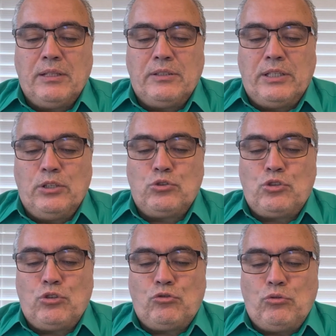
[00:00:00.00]
deu
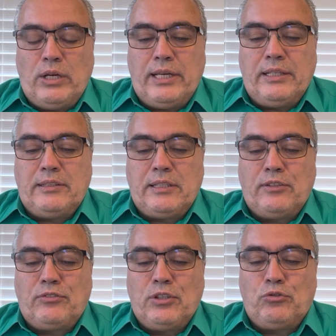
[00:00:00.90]
Josué entre
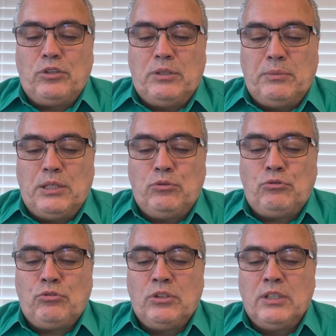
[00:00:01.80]
seus
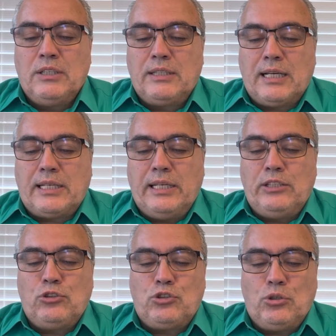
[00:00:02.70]
irmãos,
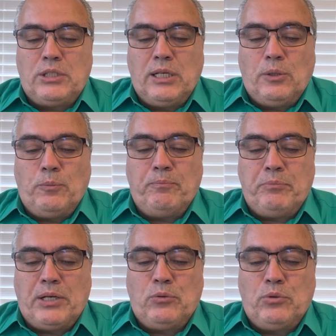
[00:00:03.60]
daquém do Jordão,
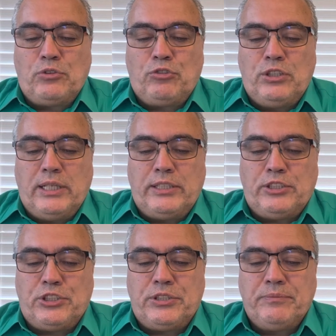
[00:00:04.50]
para o
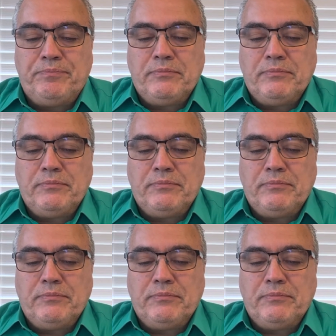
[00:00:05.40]
ocidente.